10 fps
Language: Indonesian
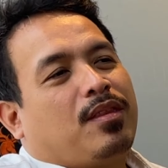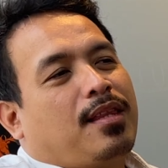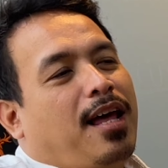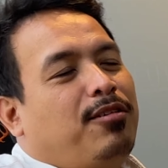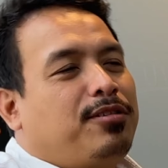
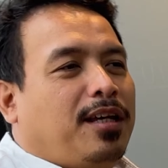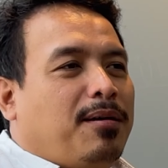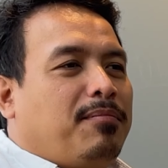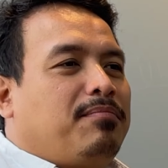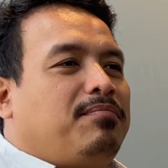Lalu
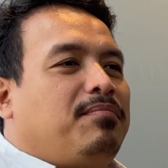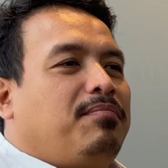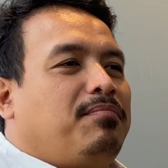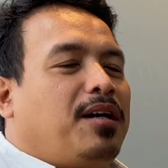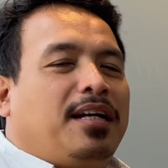saya
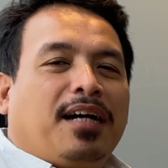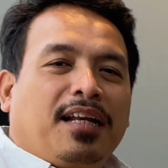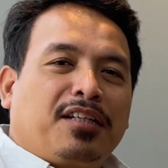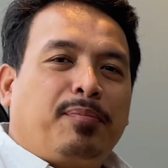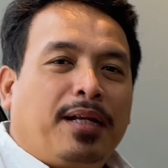mengadakan
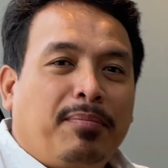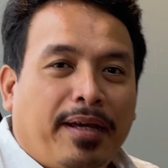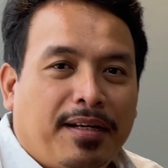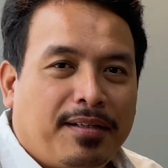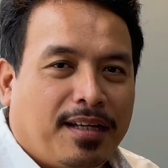
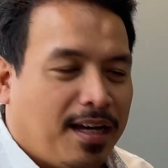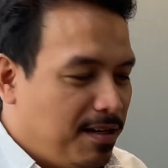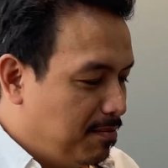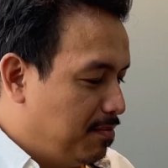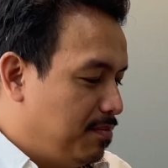eksperimen, ya kan?
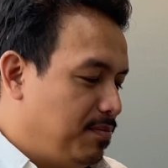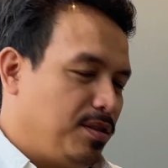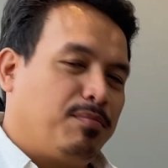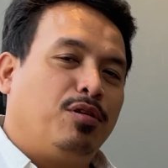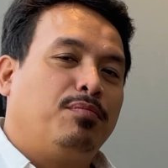
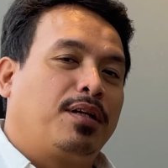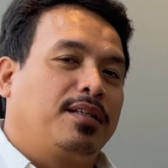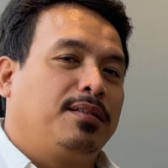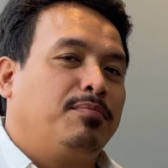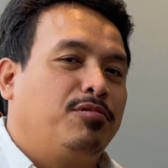sebelum
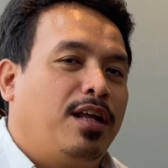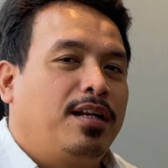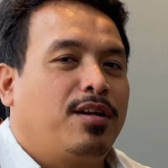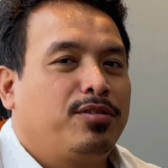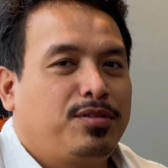berkesimpulan
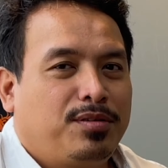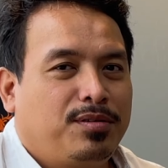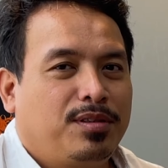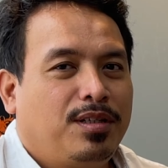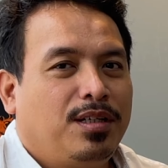harus
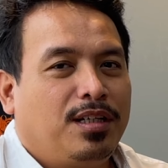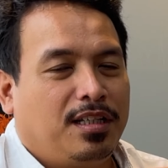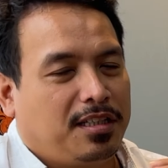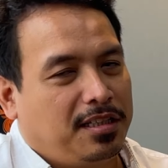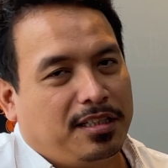
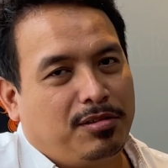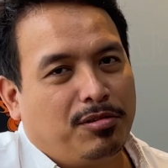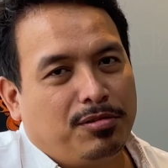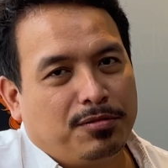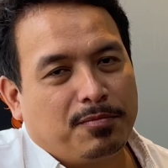kita tes
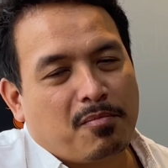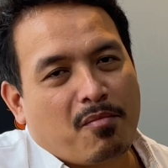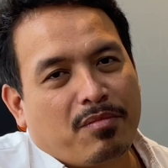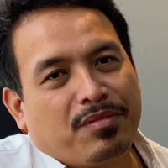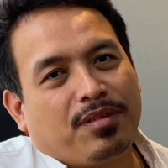dulu.
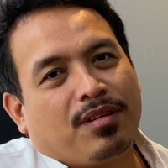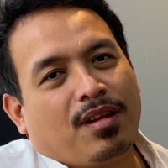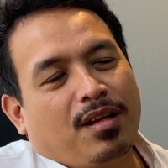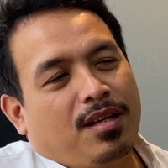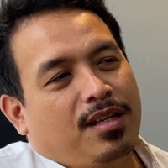
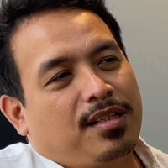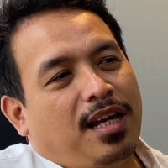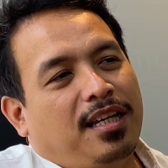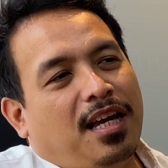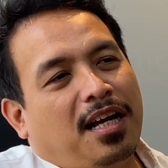
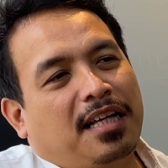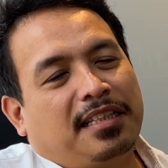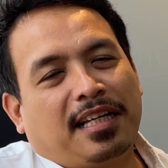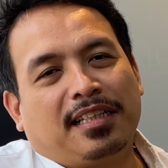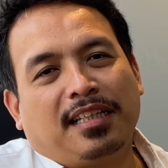Saya nggak
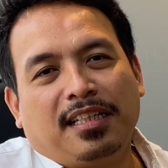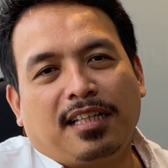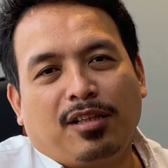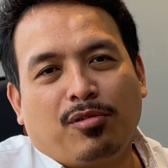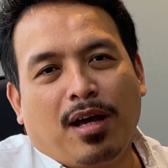sikat gigi
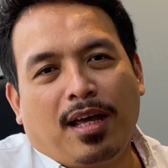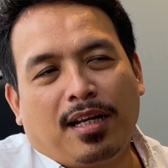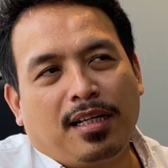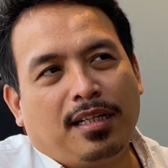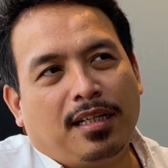satu
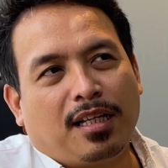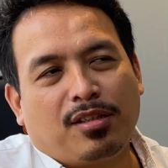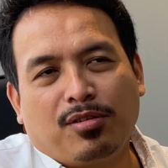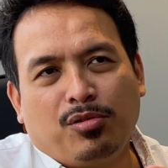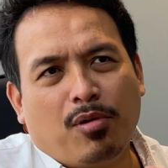hari
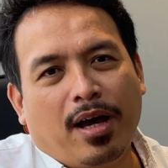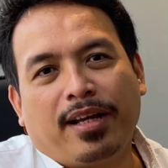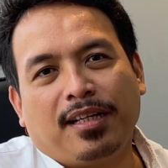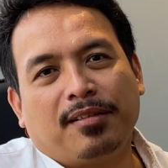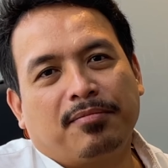atau dua
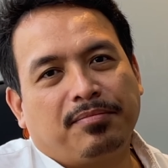hari.